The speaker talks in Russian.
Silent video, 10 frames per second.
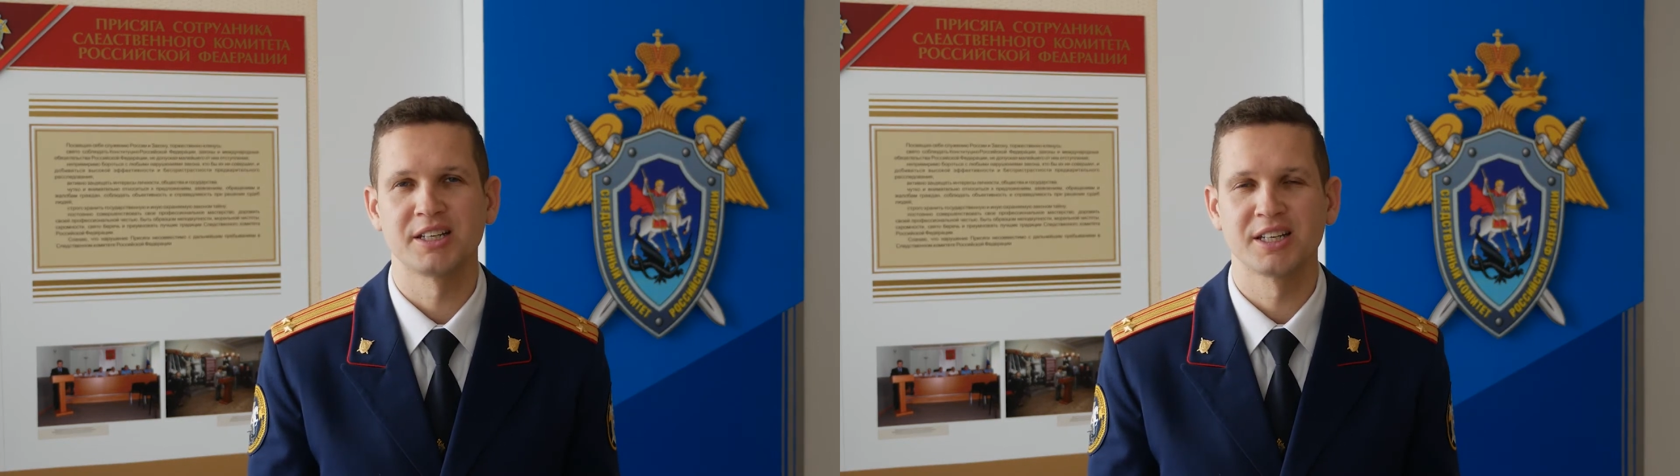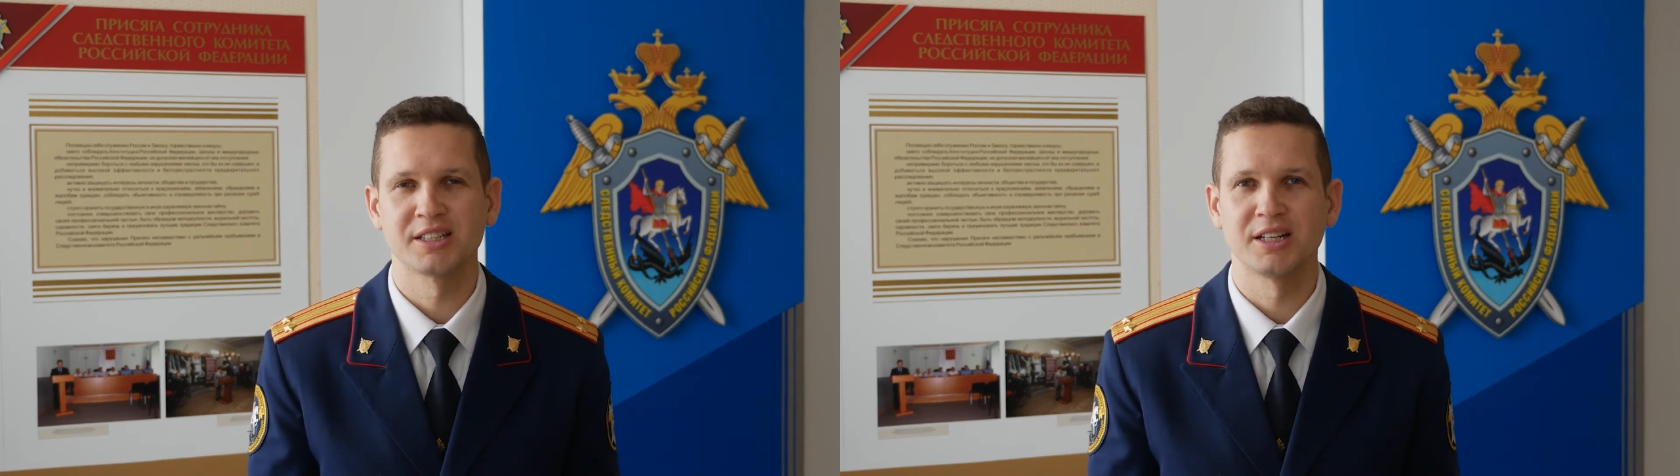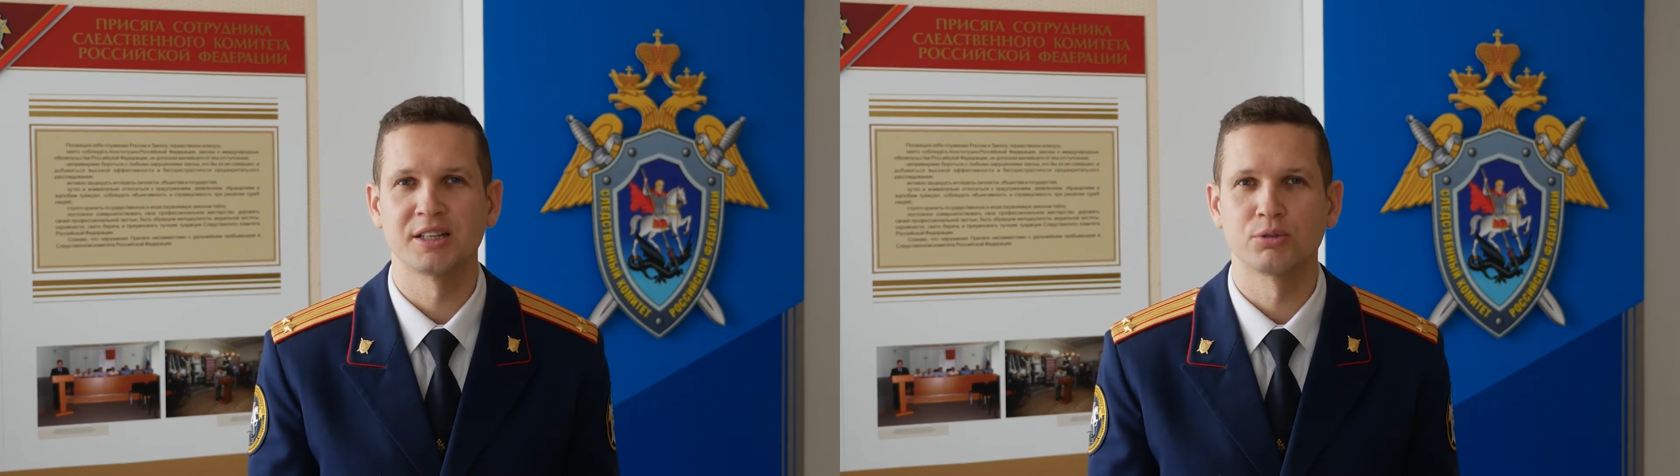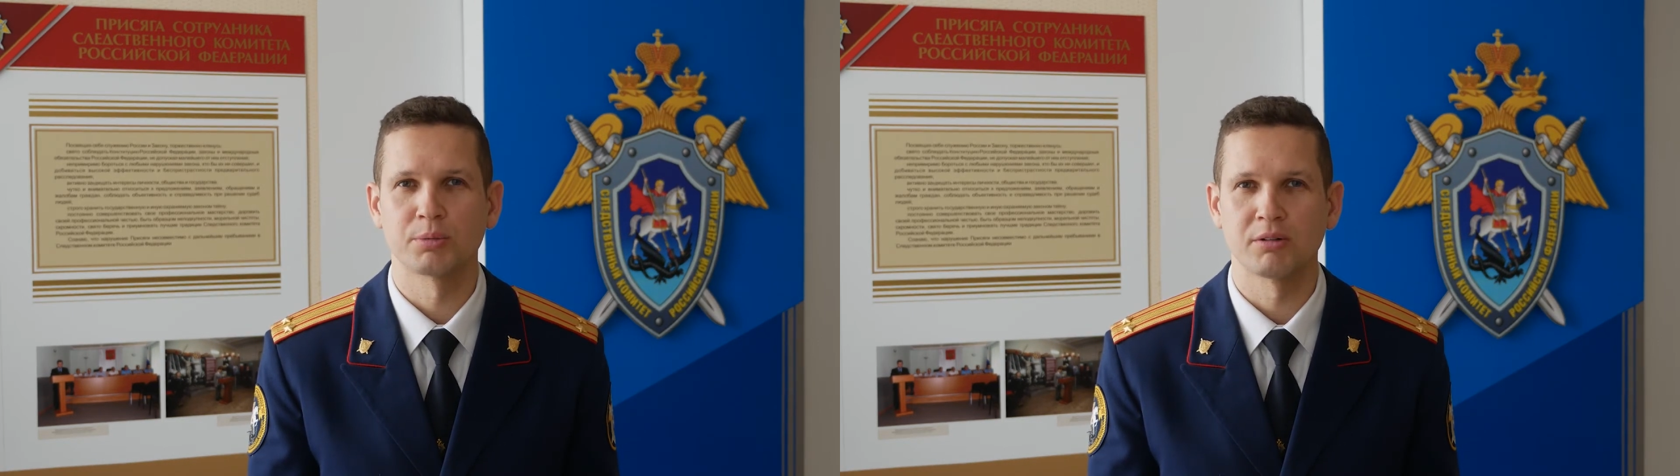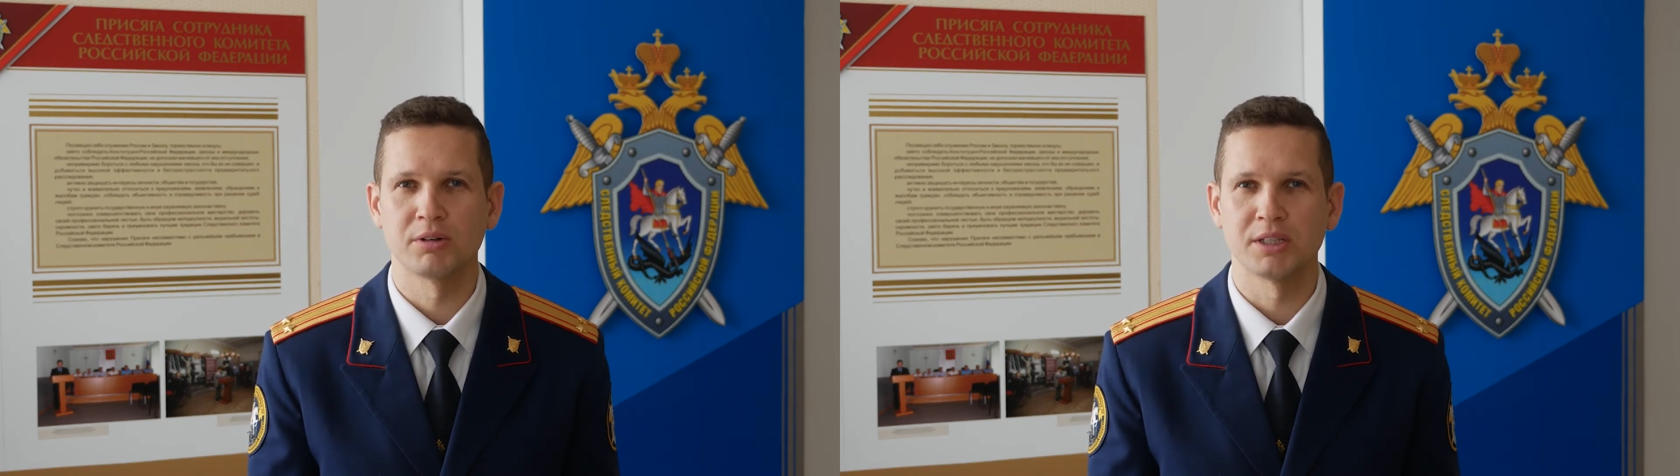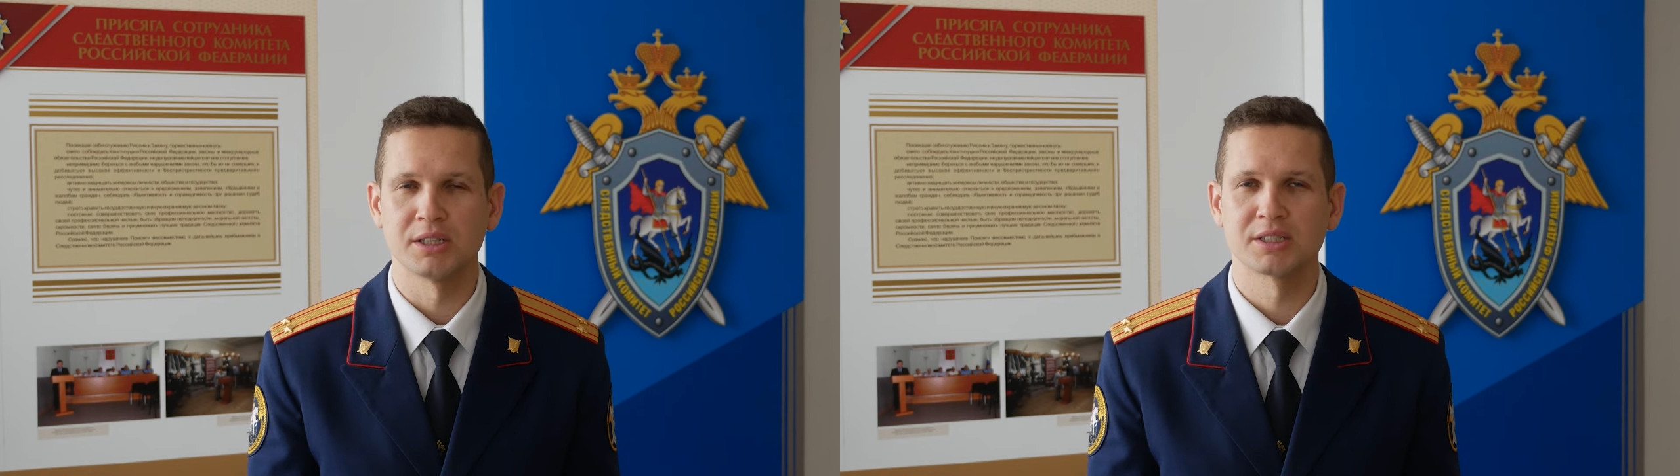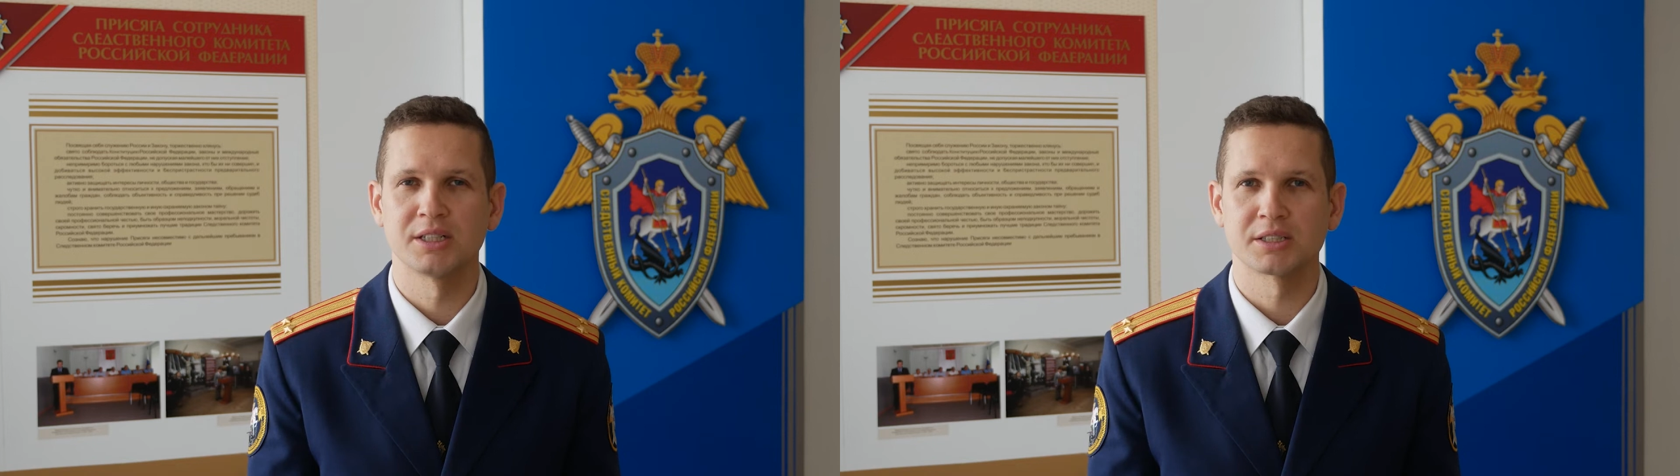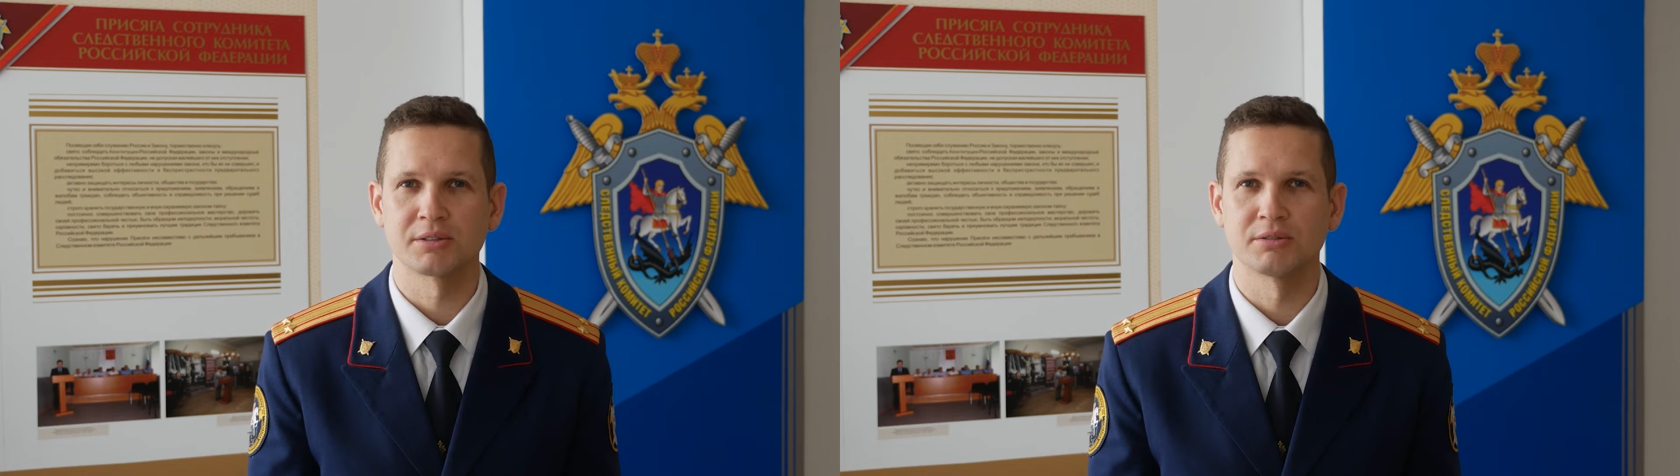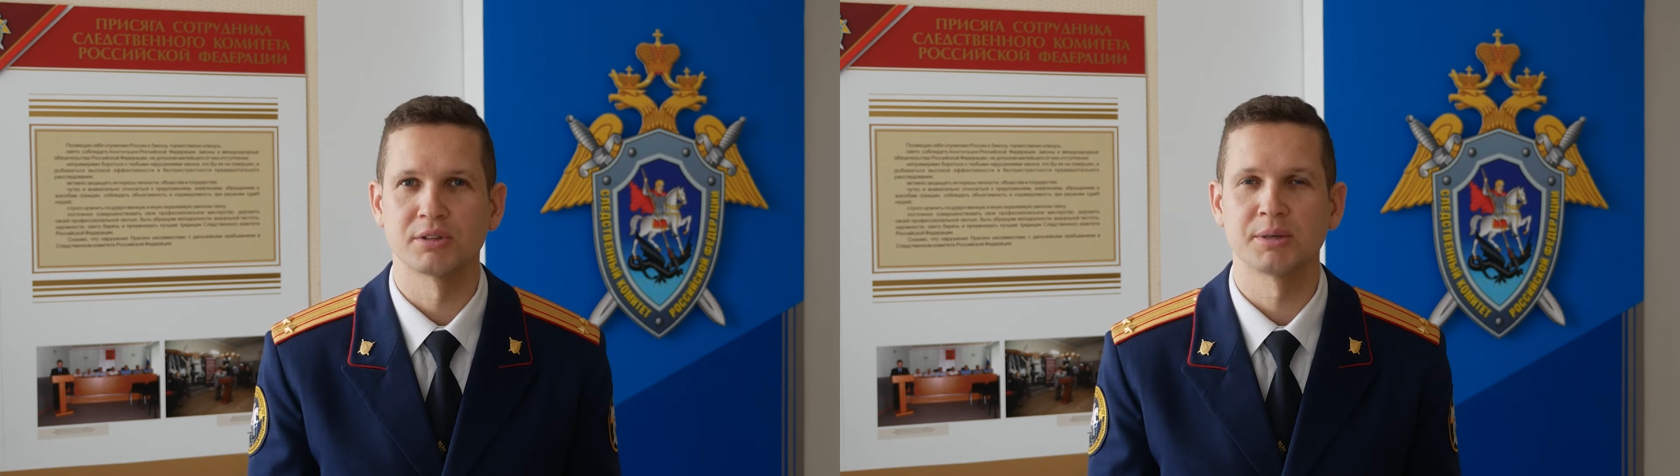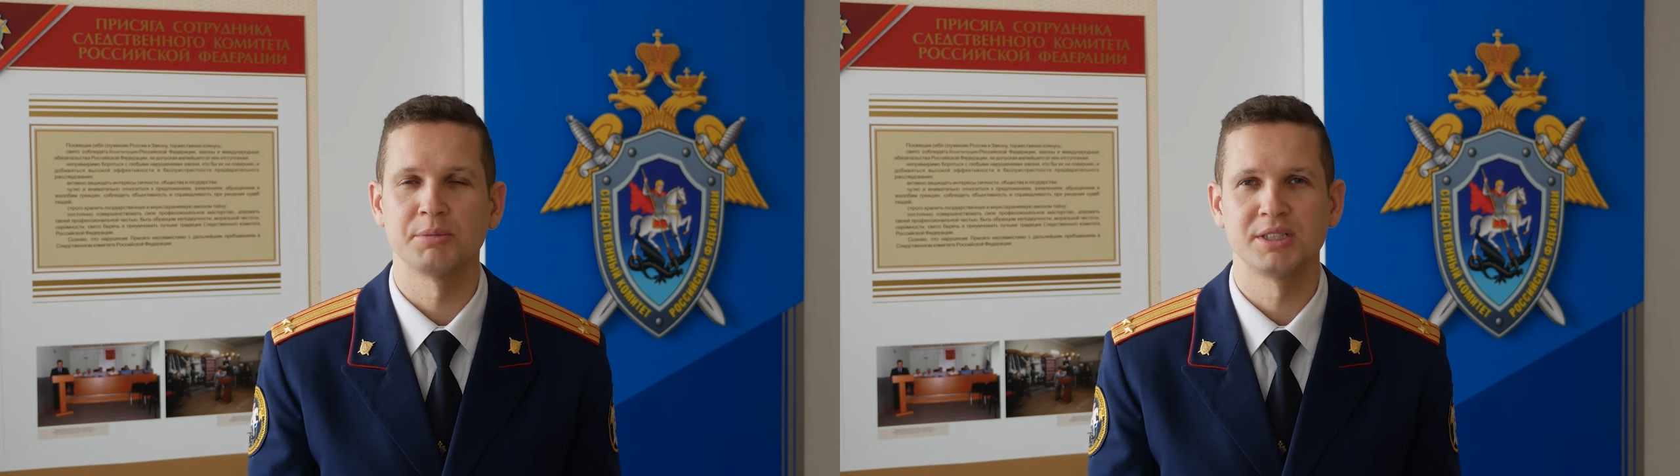региональных управлений
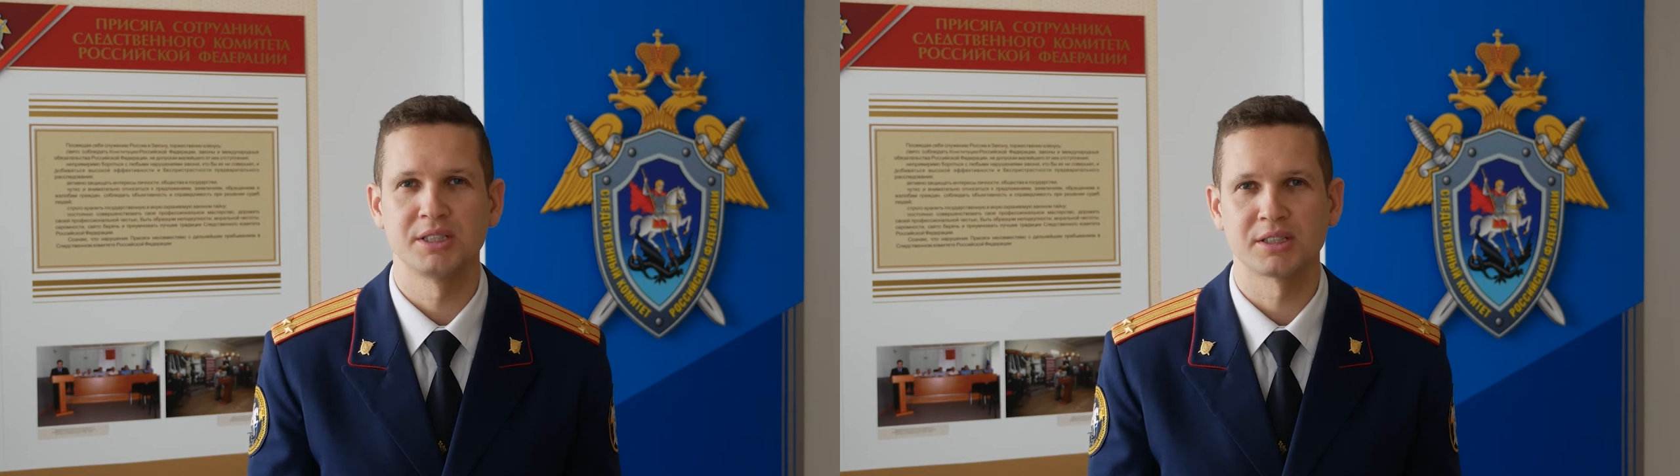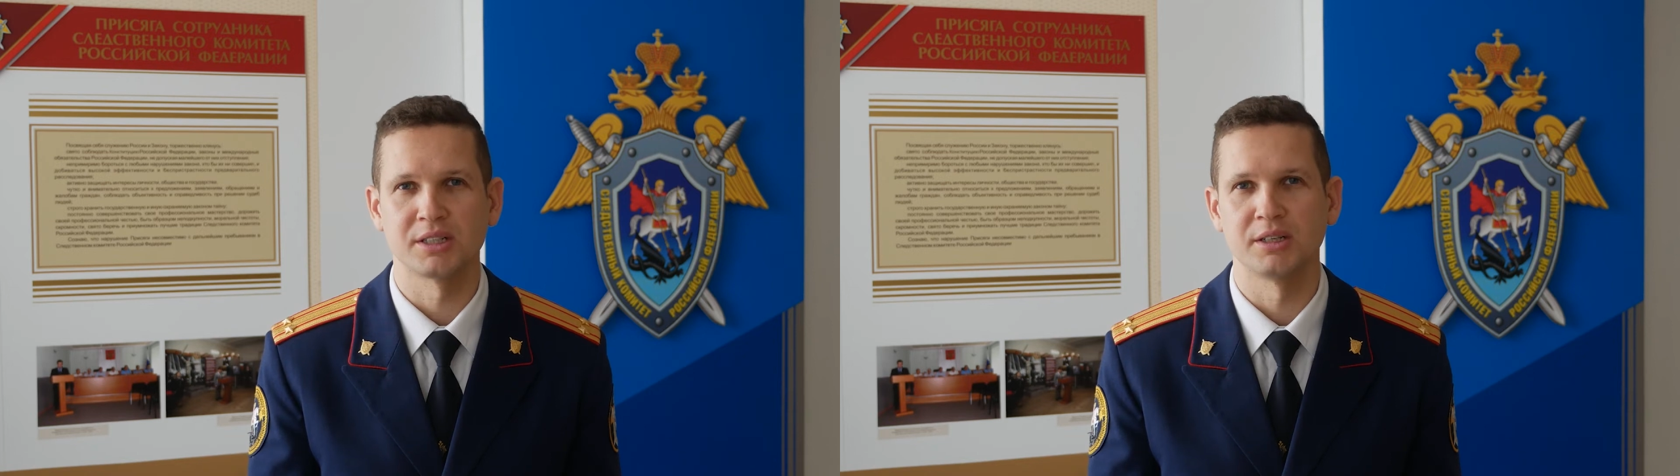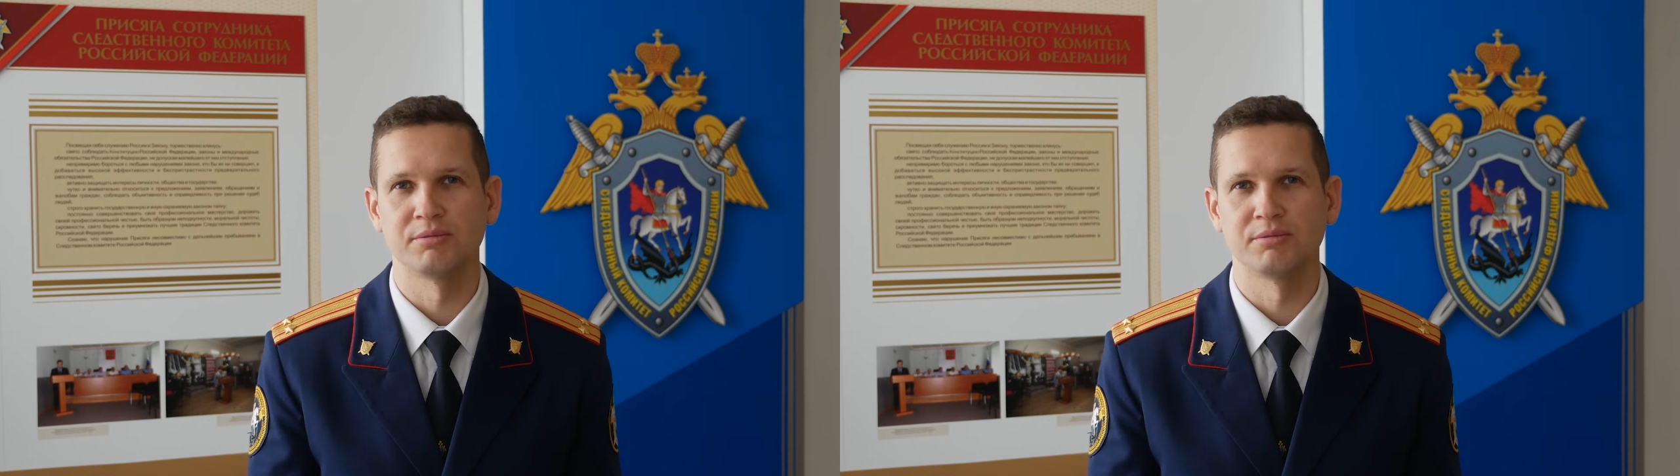Следственного комитета,